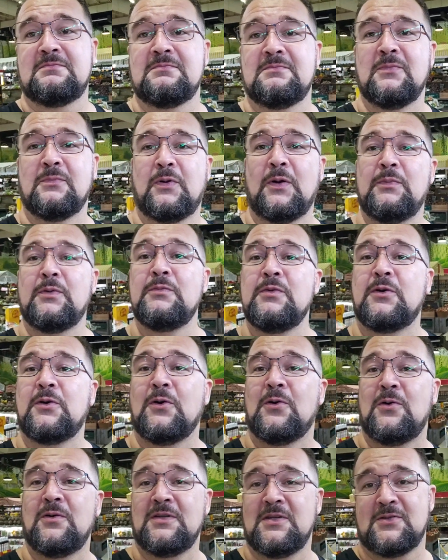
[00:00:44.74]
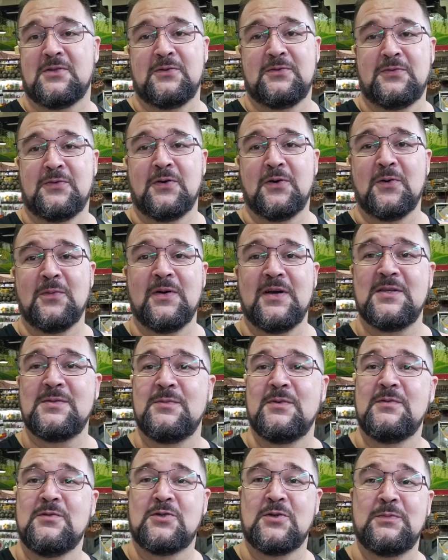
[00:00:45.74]
no próprio micro-ondas ou no fogo
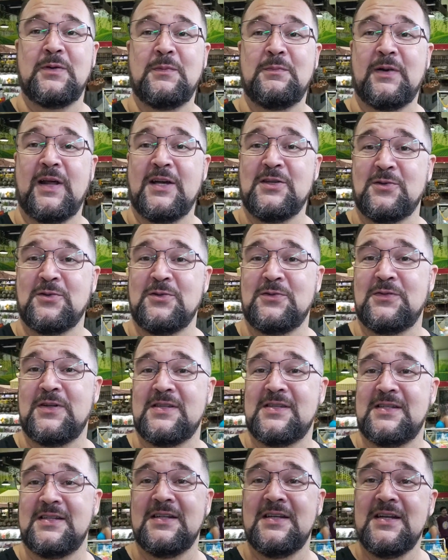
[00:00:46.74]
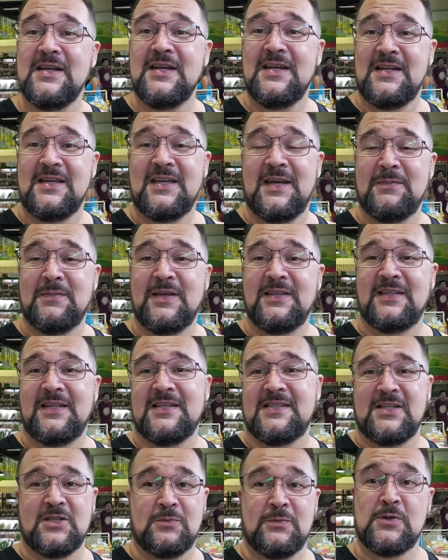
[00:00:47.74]
mesmo, super prático de fazer e é bem
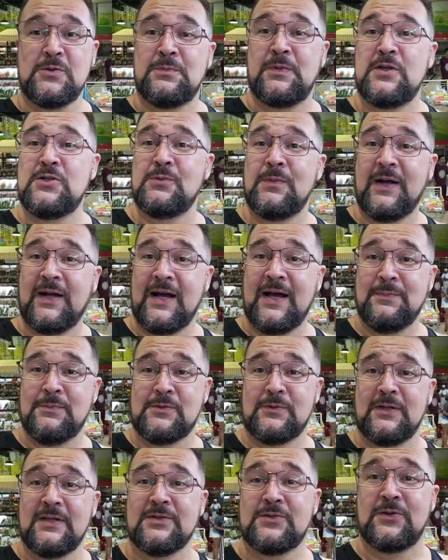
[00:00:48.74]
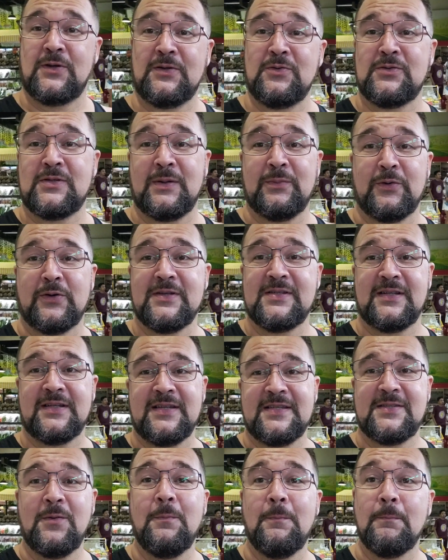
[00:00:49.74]
interessante, mesmo o preço de uma cápsula, só que os sabores
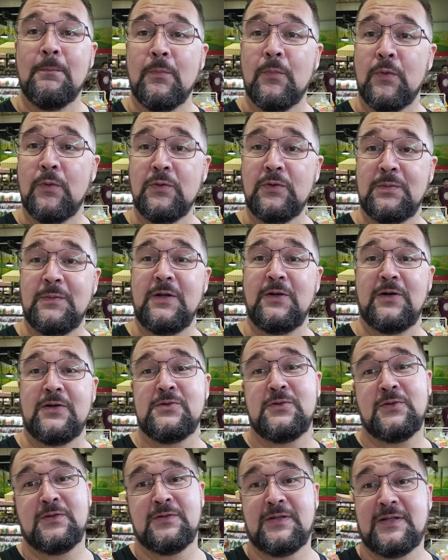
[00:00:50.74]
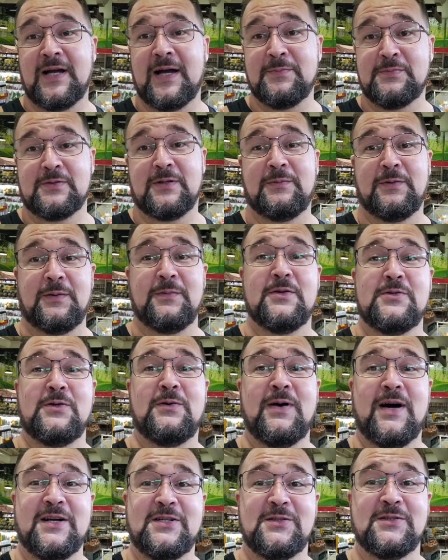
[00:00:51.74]
aqui são muito melhores do que o da cápsula, pelo menos
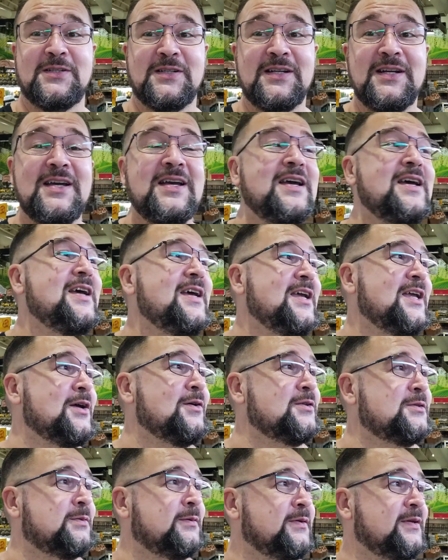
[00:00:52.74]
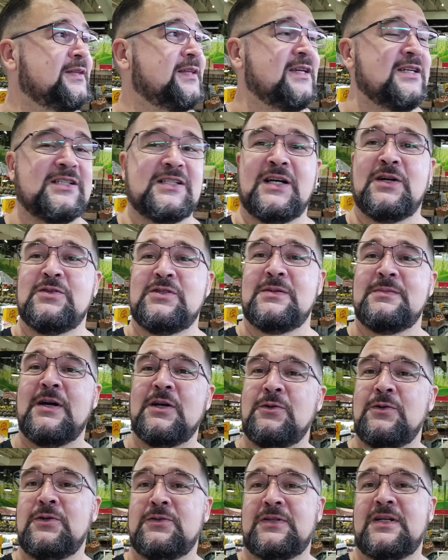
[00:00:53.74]
eu acho. Eu experimentei já o de
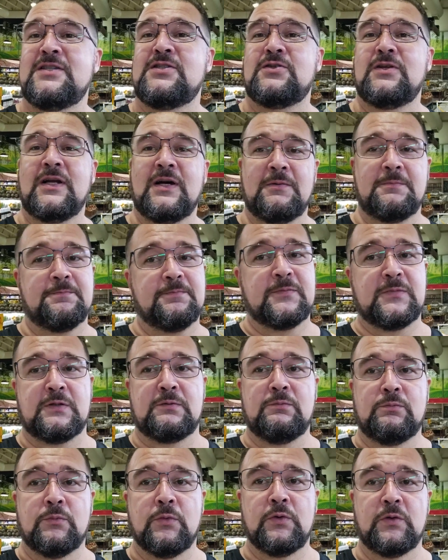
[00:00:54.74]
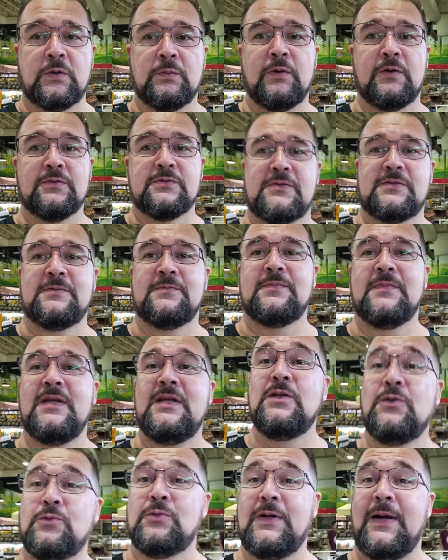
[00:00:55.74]
amarula tradicional, são muito bons
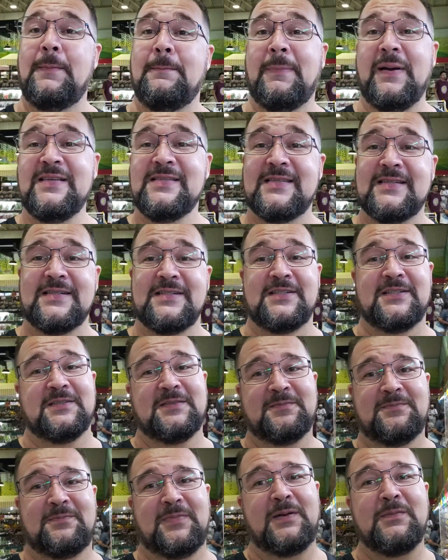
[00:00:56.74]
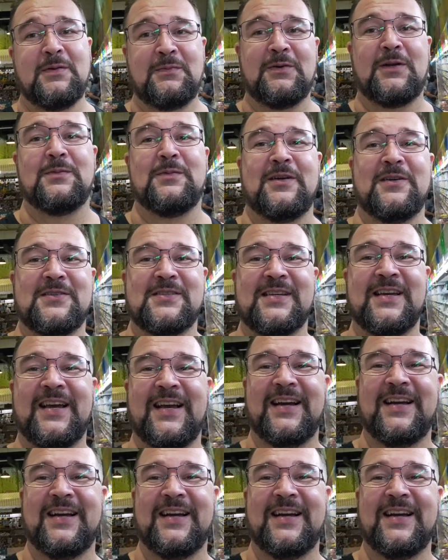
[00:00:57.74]
dura bastante, para mim pelo menos.